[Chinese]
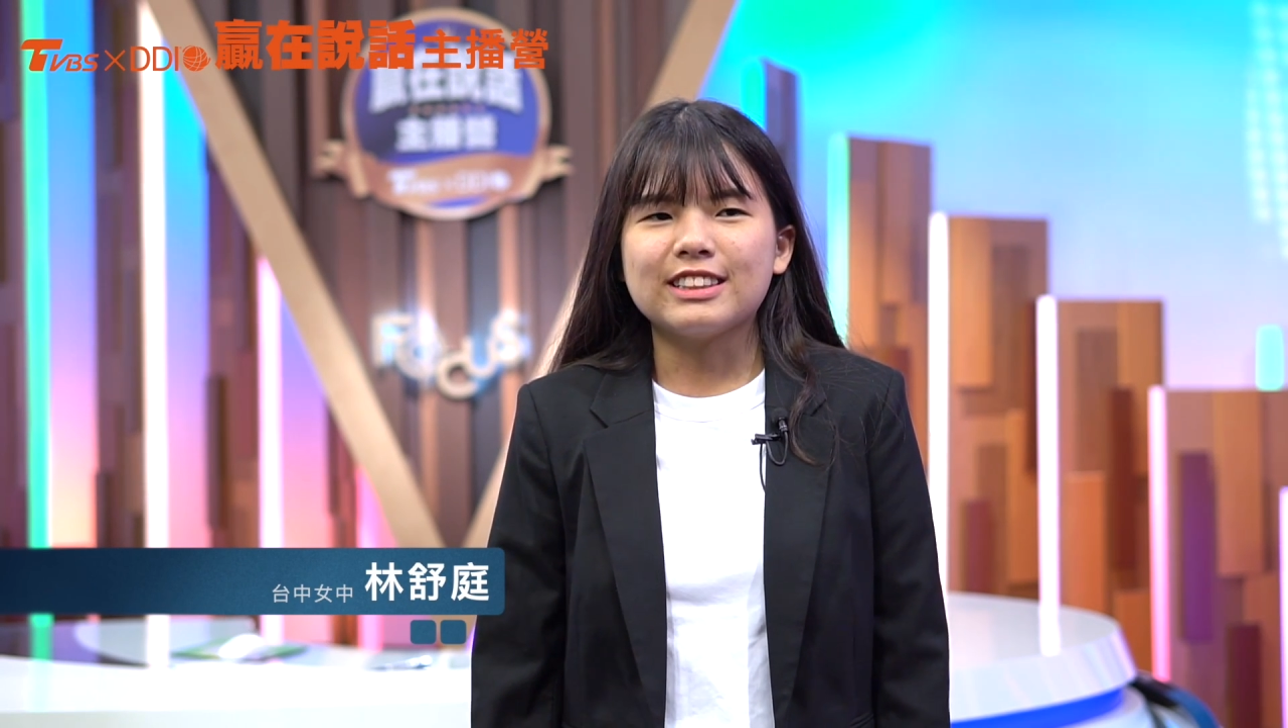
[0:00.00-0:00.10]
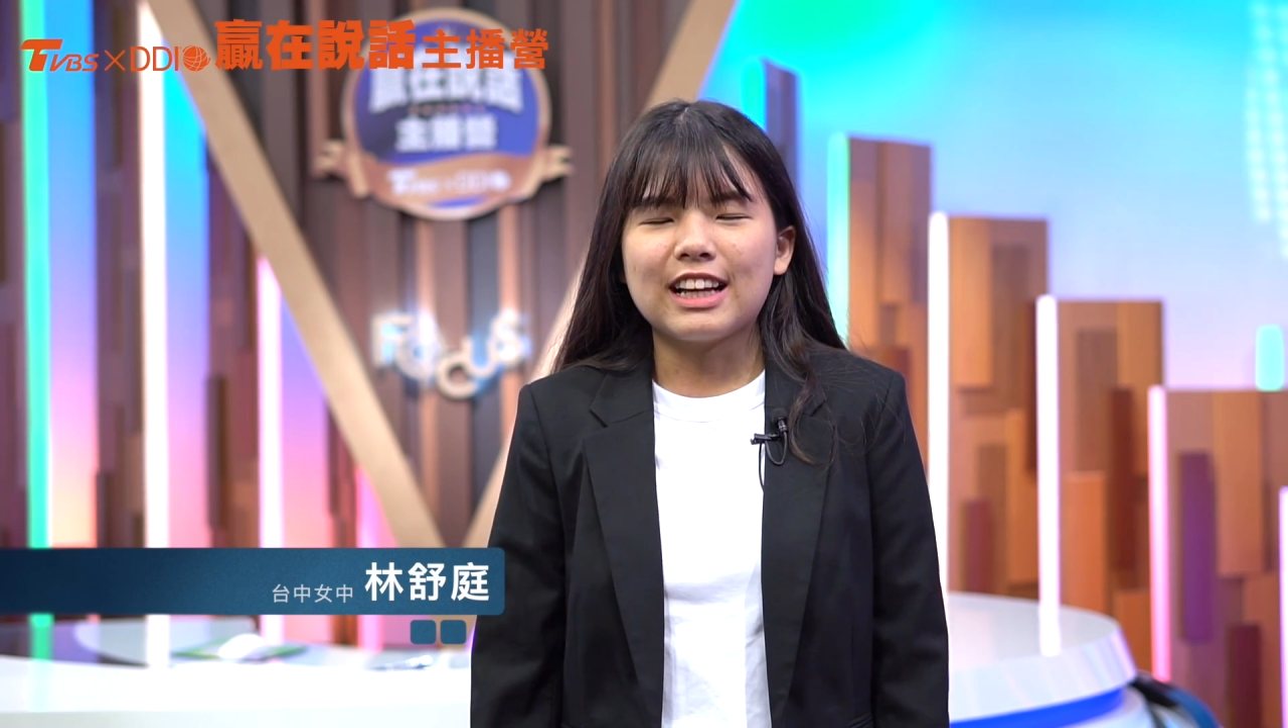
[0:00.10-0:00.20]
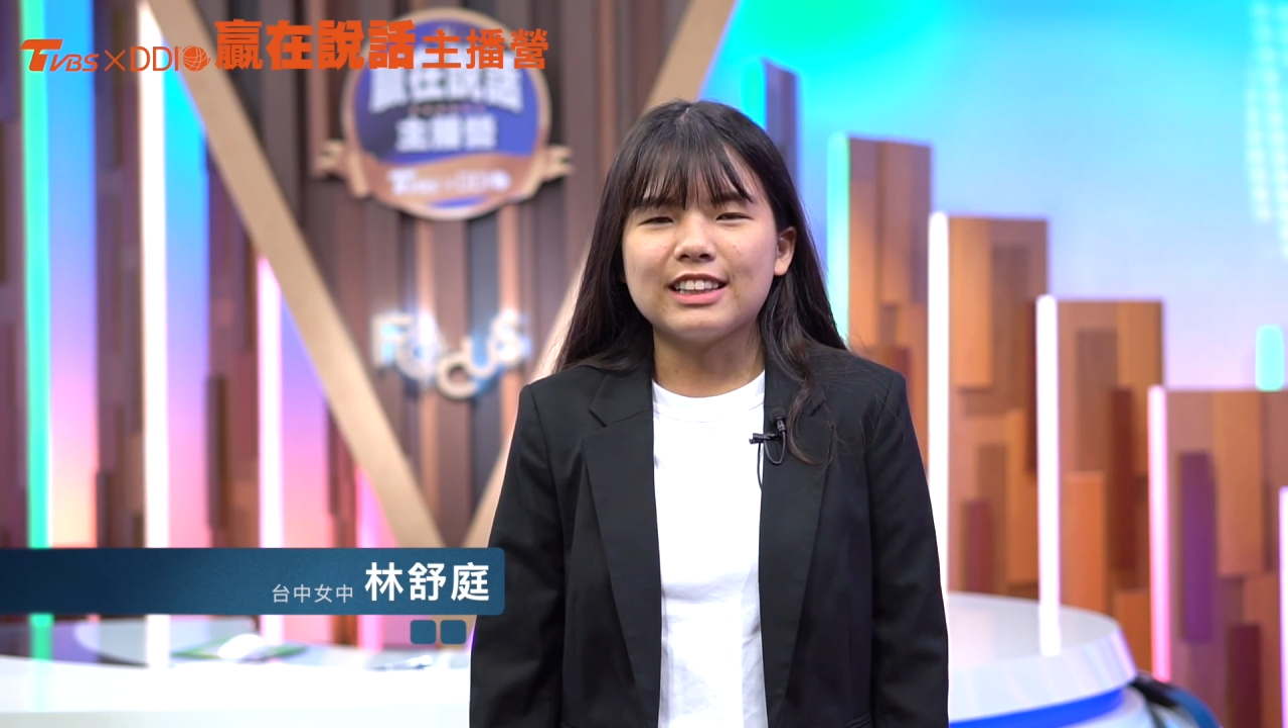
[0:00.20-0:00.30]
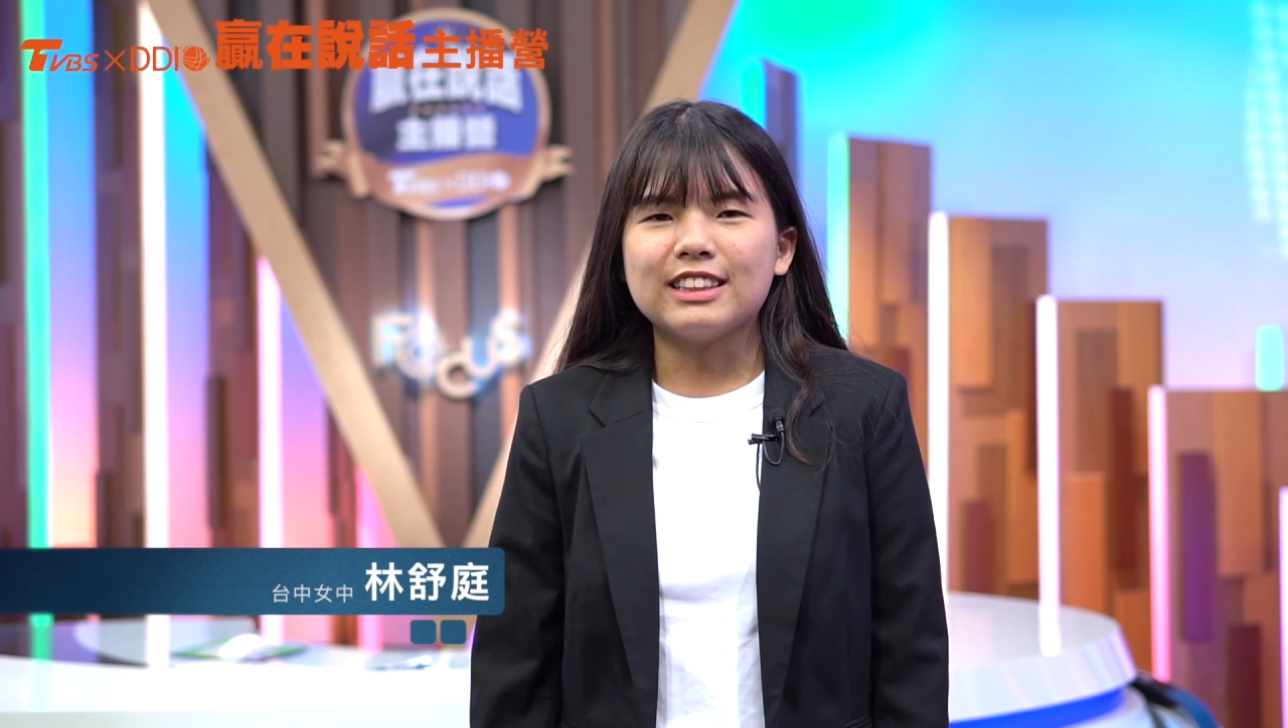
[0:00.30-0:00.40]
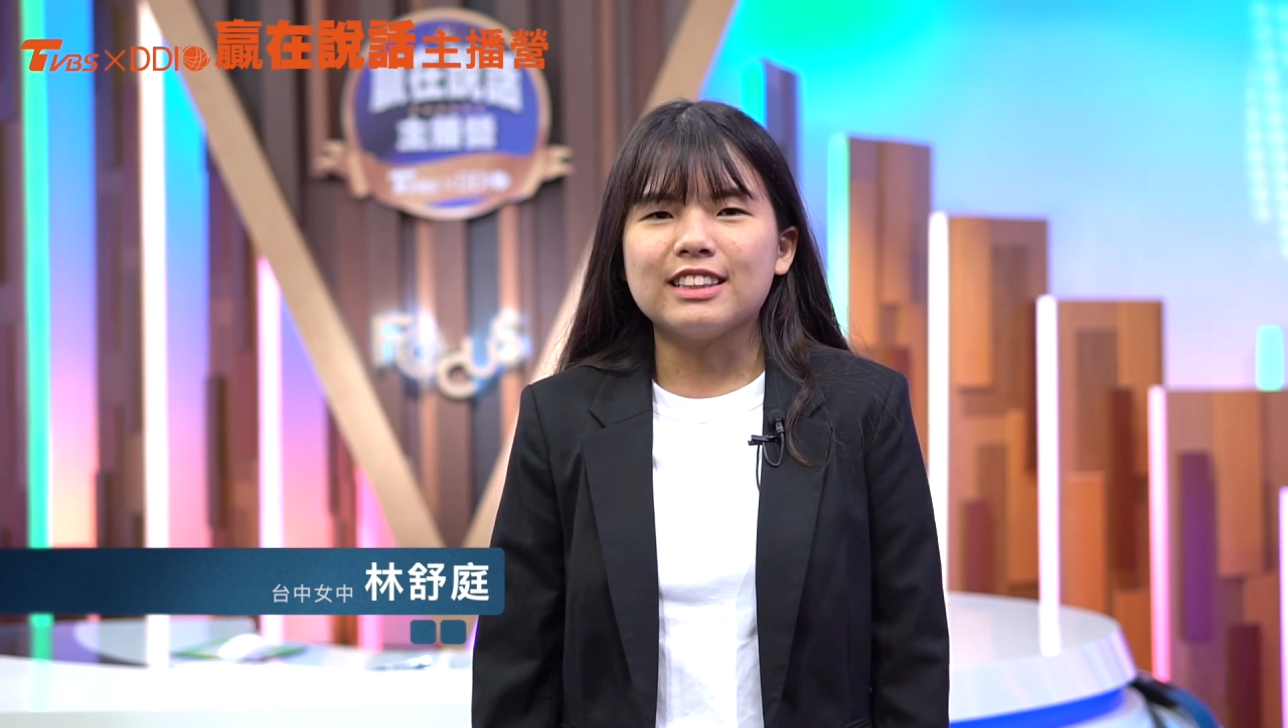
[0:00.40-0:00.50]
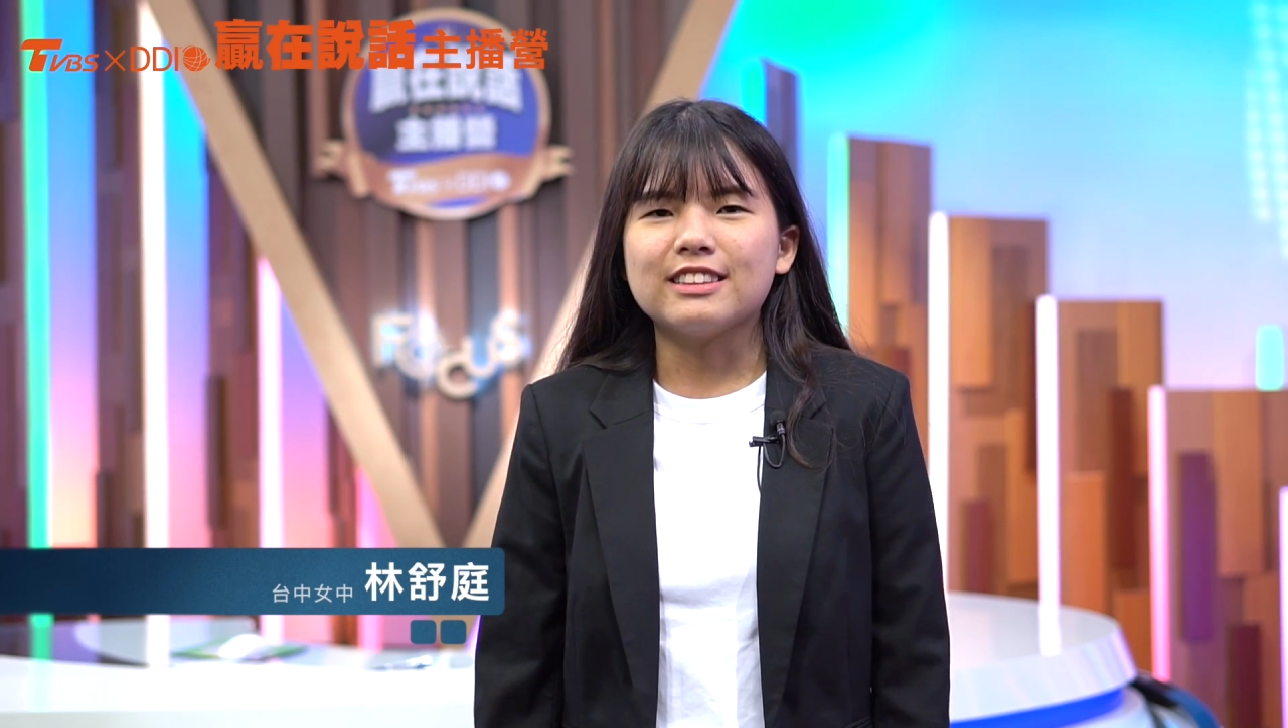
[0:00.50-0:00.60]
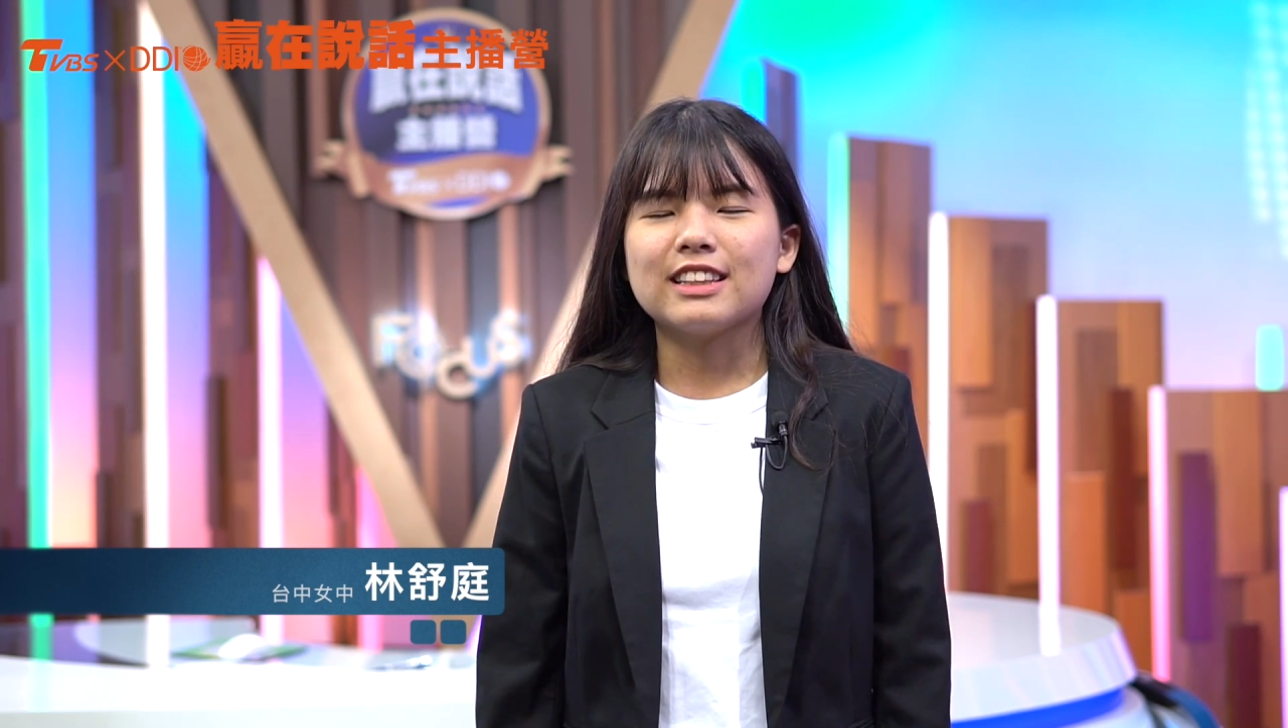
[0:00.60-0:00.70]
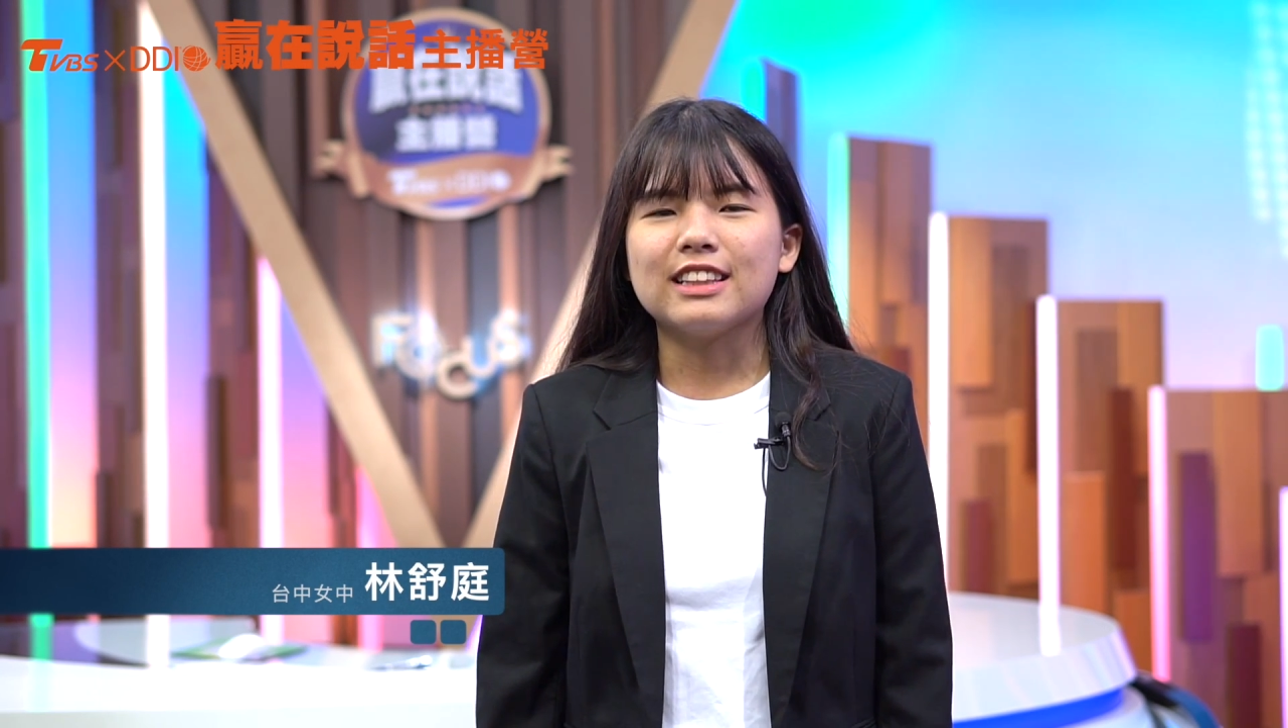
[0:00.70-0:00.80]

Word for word: 夏天